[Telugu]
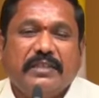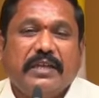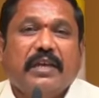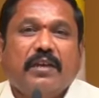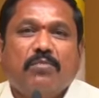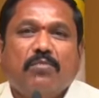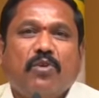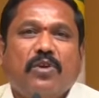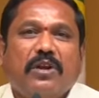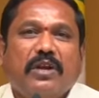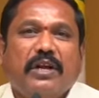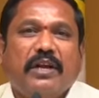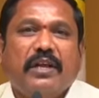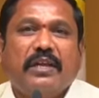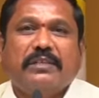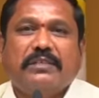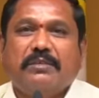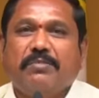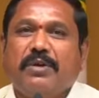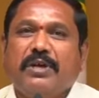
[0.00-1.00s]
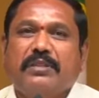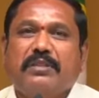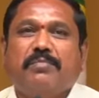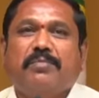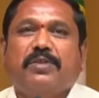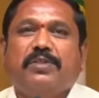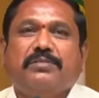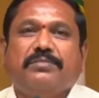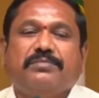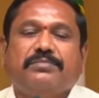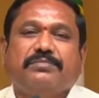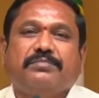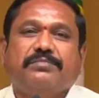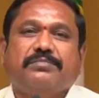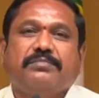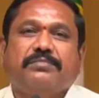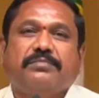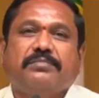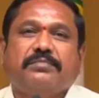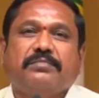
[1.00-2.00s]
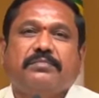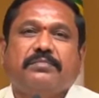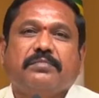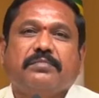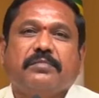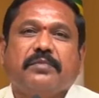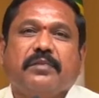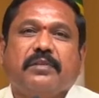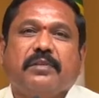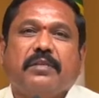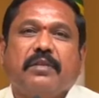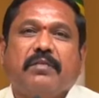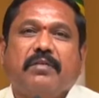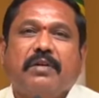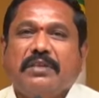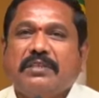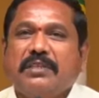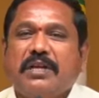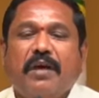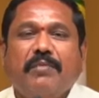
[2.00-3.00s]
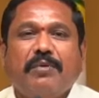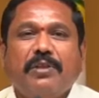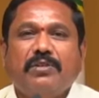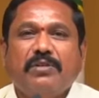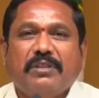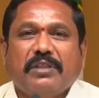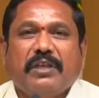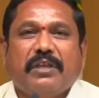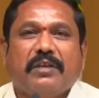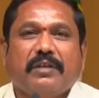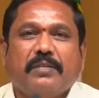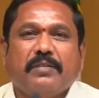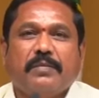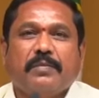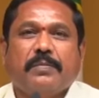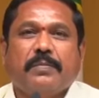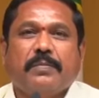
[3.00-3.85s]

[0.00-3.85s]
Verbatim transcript: జగన్మోహన్ రెడ్డి అని చెప్పక తప్పదు ఒక సామెత ఉంది